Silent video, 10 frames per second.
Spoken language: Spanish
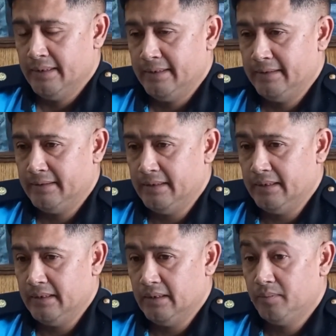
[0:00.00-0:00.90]

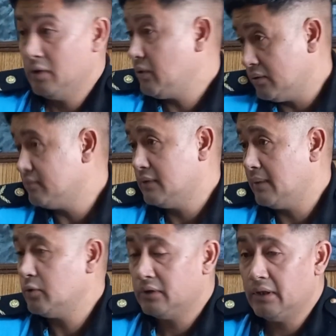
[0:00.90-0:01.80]
Este, pero bueno,
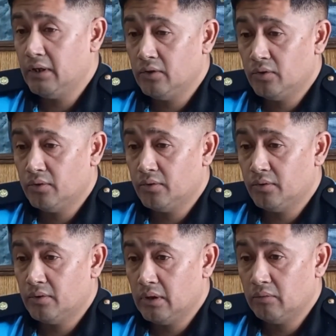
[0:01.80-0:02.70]
estamos
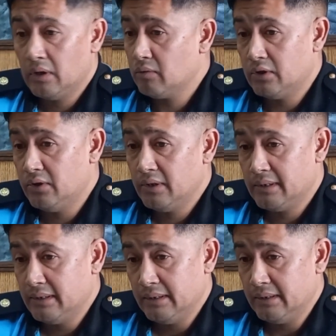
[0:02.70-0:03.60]
teniendo algunas
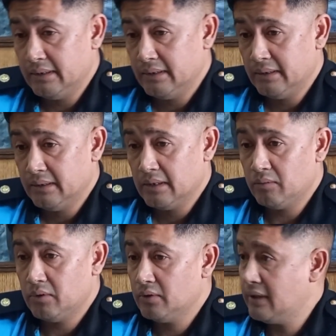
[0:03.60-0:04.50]
cuestiones que,
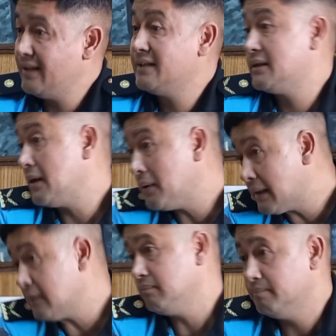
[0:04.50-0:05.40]
bueno, que
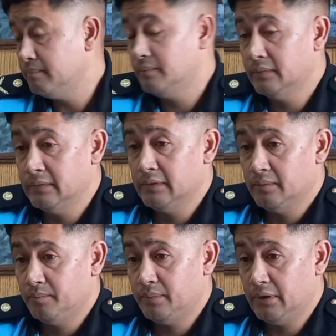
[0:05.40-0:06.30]
destrabar,
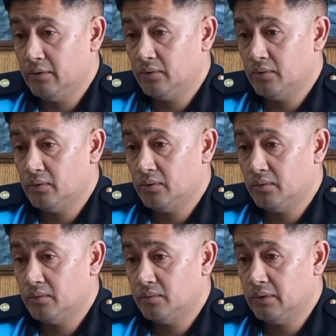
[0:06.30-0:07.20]

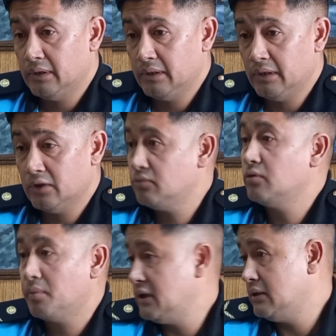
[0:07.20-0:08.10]
pero eh, es
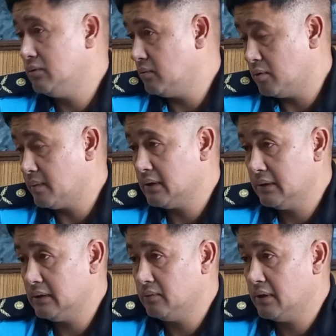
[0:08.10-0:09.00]
un objetivo por
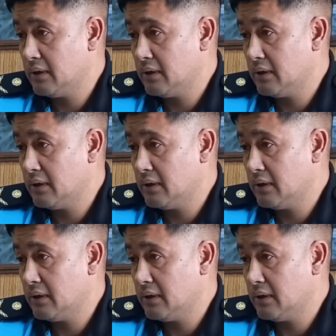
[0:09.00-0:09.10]
parte de esta unidad